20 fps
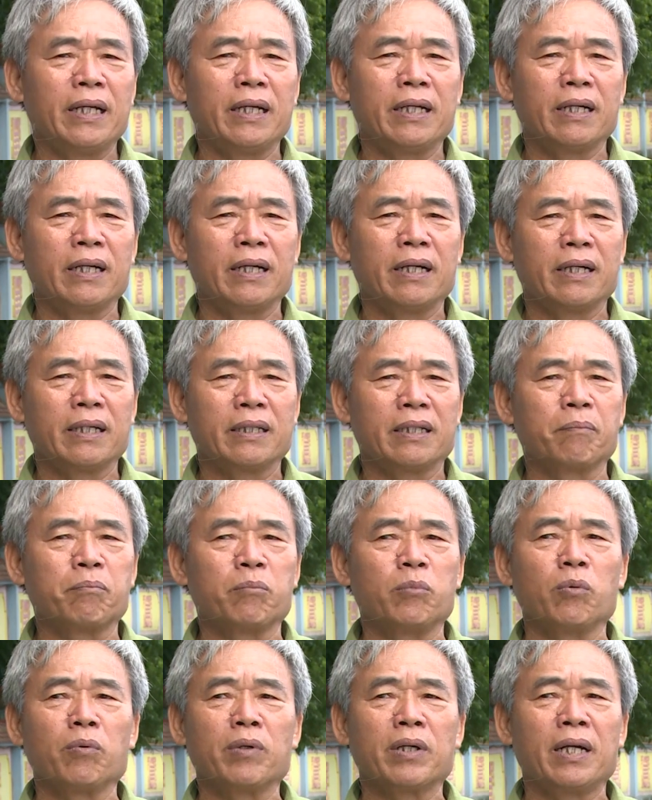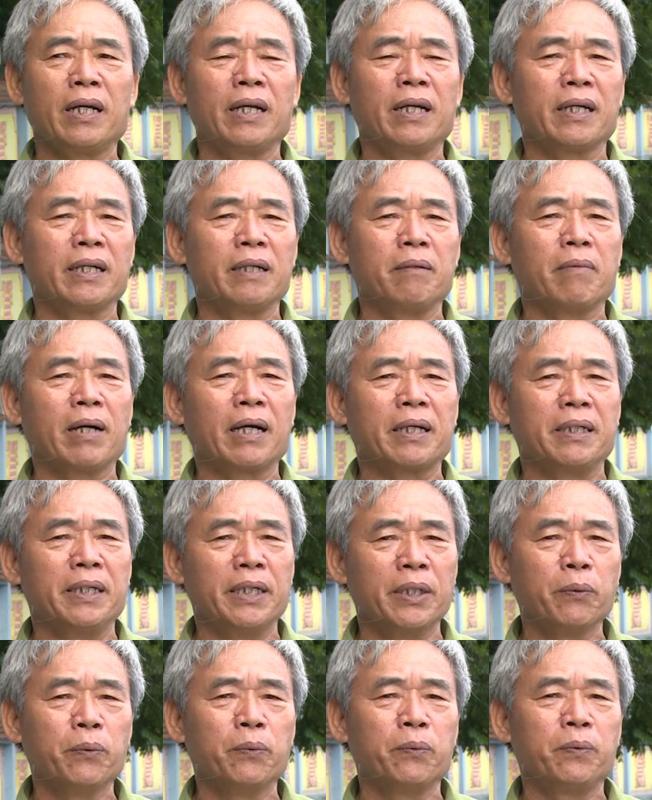thì ra, tập trung ra là nghỉ mát
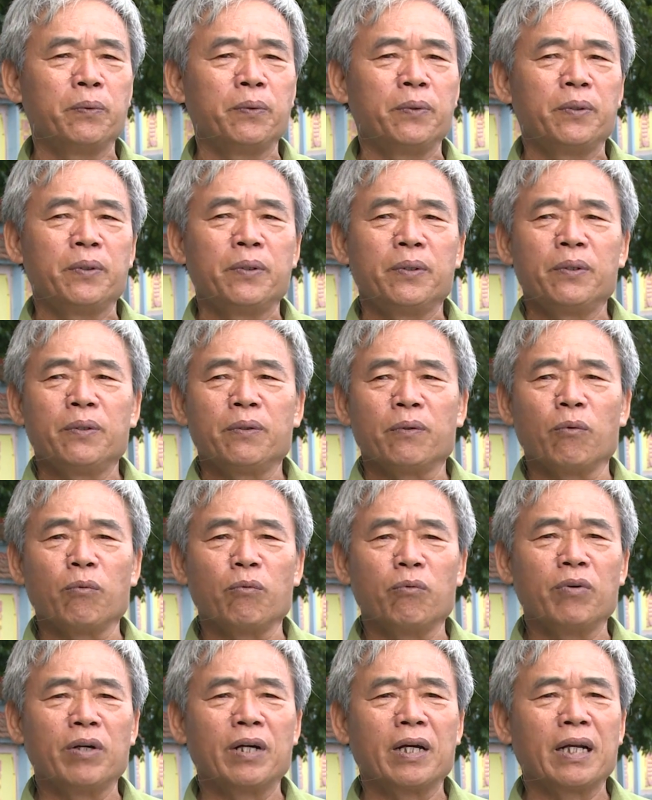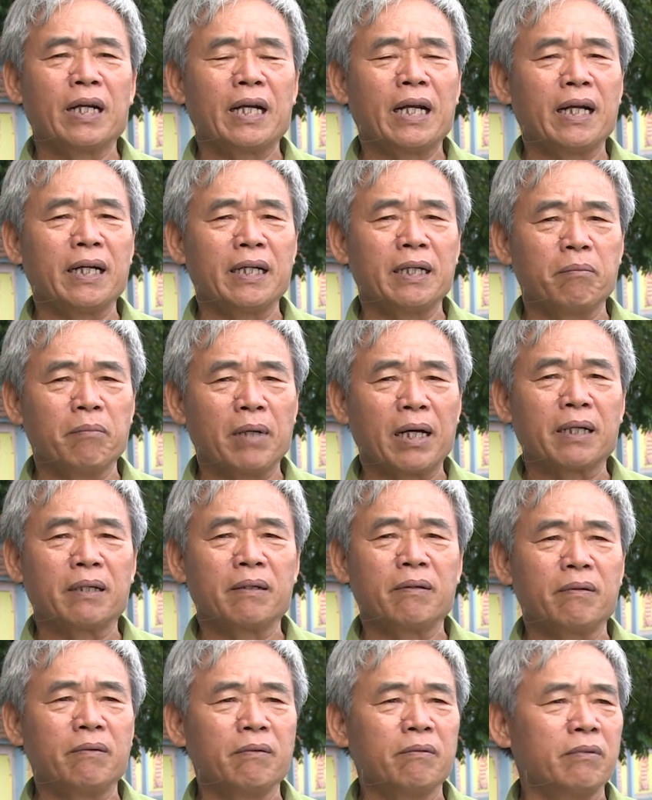nhiều, cũng vừa là ra nghỉ mát,
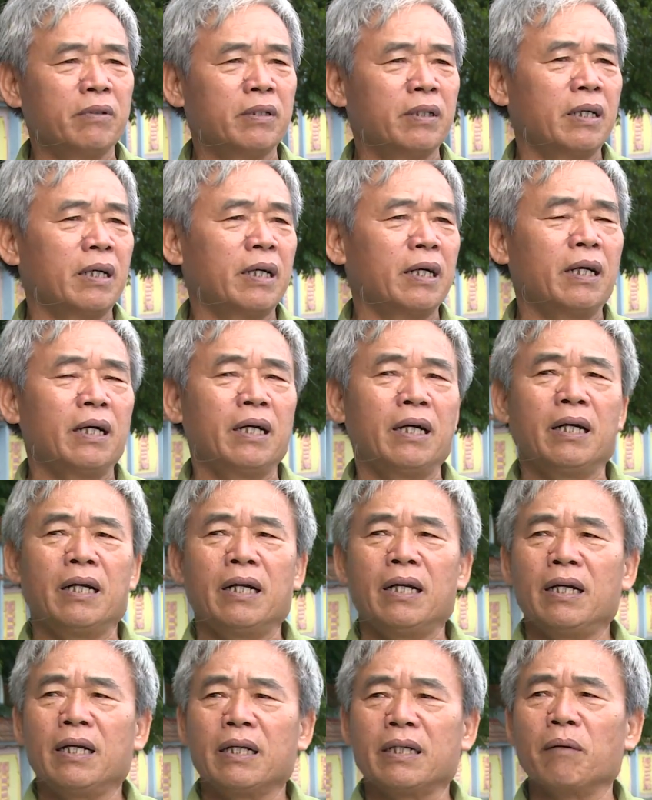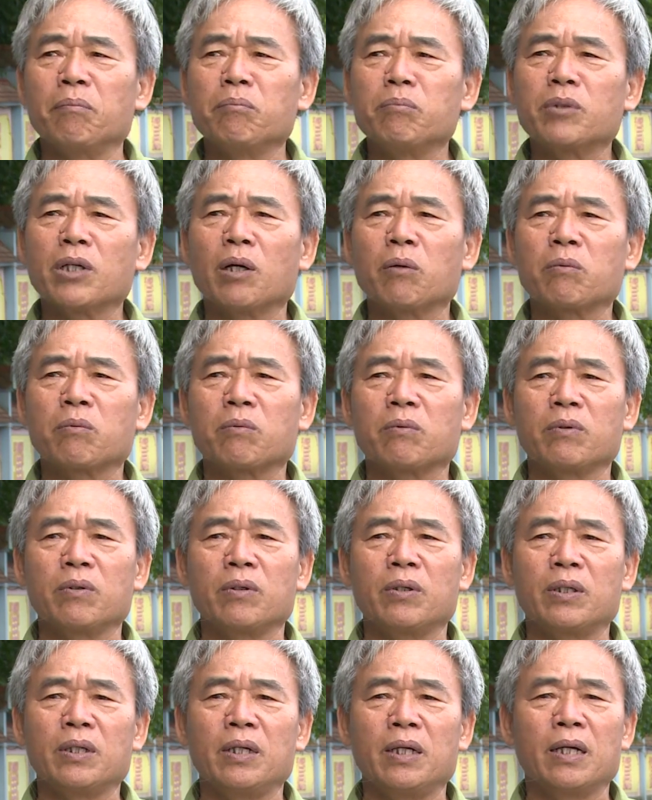cũng vừa chăm sóc
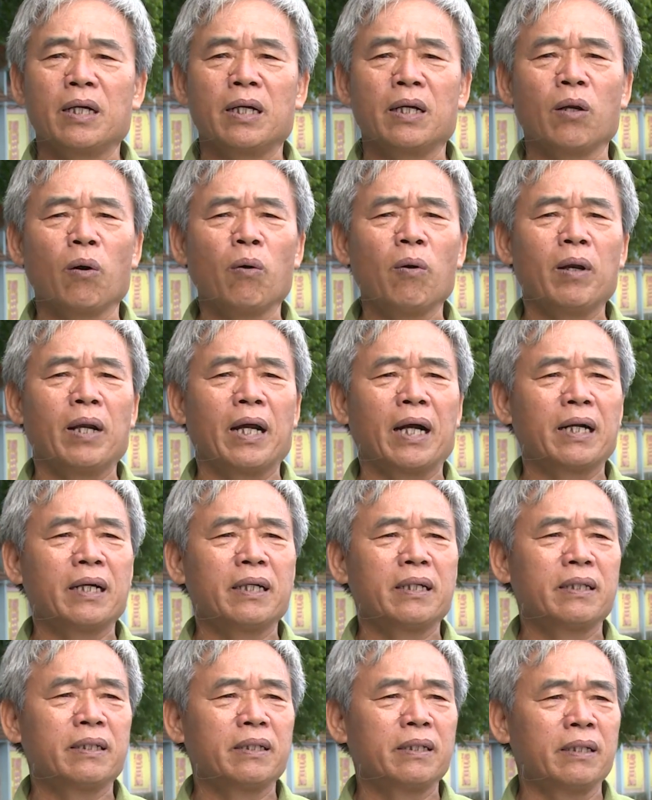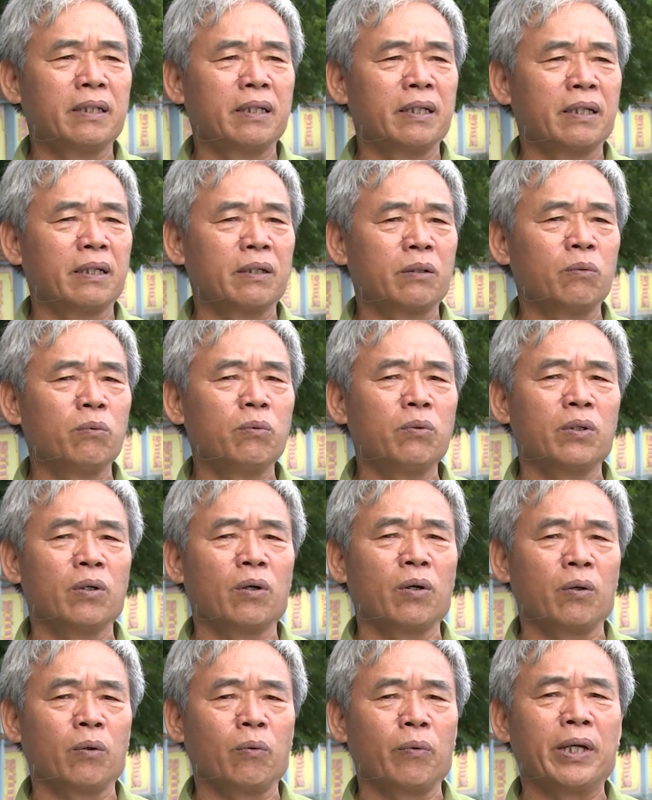rồi thì là lo lắng, thú
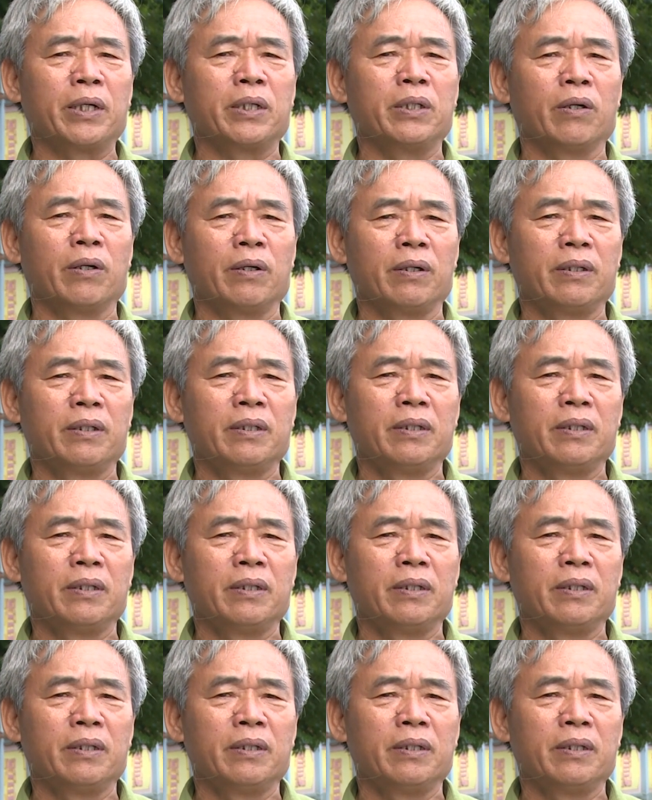dọn, quét dọn.